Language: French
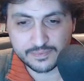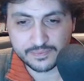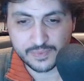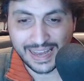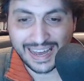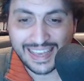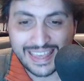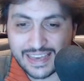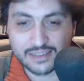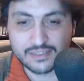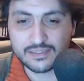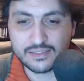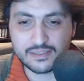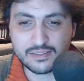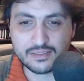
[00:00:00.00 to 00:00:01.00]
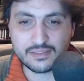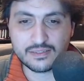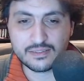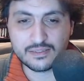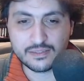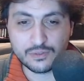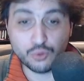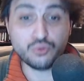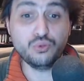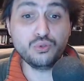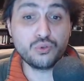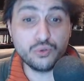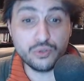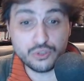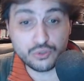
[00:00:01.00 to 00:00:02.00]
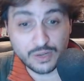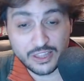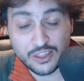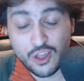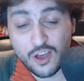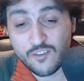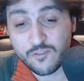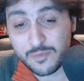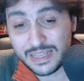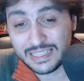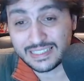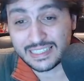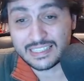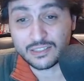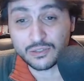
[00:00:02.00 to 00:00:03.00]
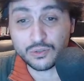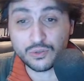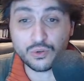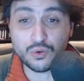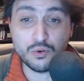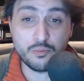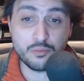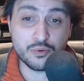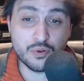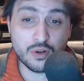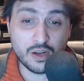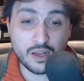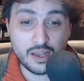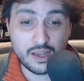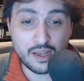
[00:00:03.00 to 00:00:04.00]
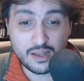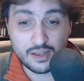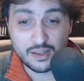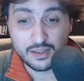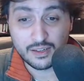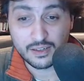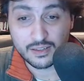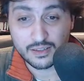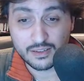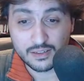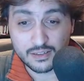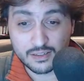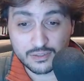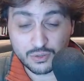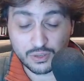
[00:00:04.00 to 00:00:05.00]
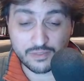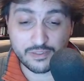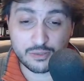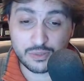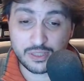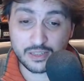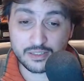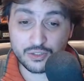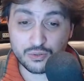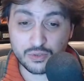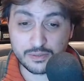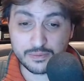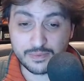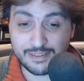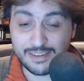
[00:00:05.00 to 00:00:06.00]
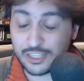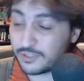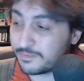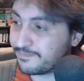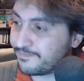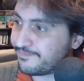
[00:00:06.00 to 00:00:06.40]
Rien. Non d'une couille. Je suis à 9700 euros pour... sur les 28 derniers jours. La vache.